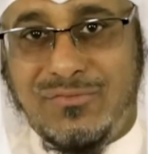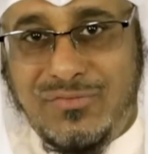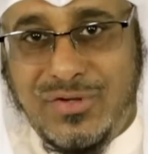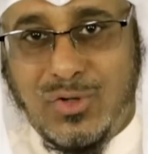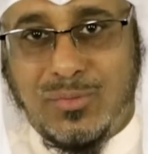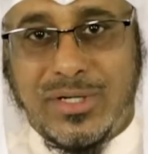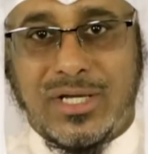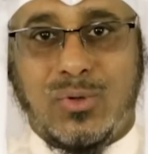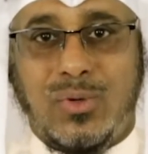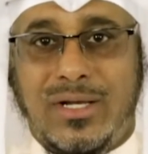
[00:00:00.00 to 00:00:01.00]
في
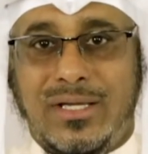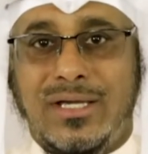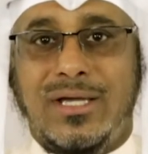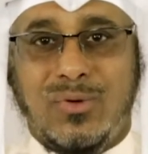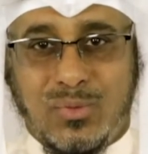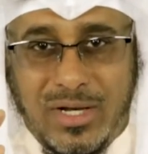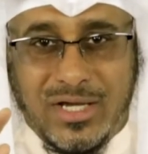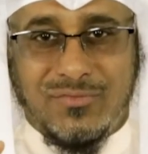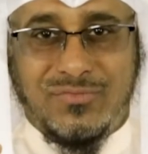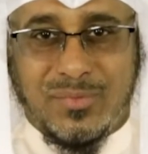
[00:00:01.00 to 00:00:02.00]
عمرك كله
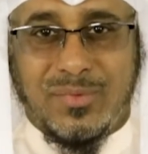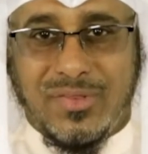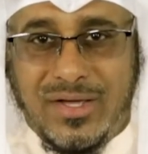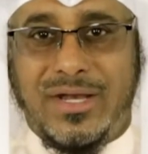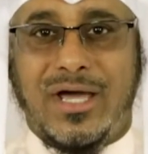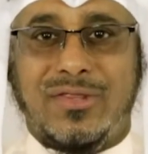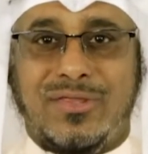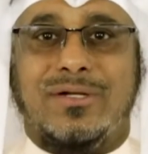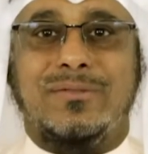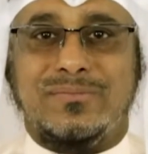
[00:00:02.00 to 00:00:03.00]
ولكن في رمضان
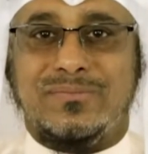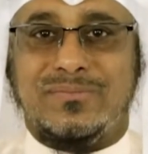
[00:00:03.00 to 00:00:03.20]
أكثر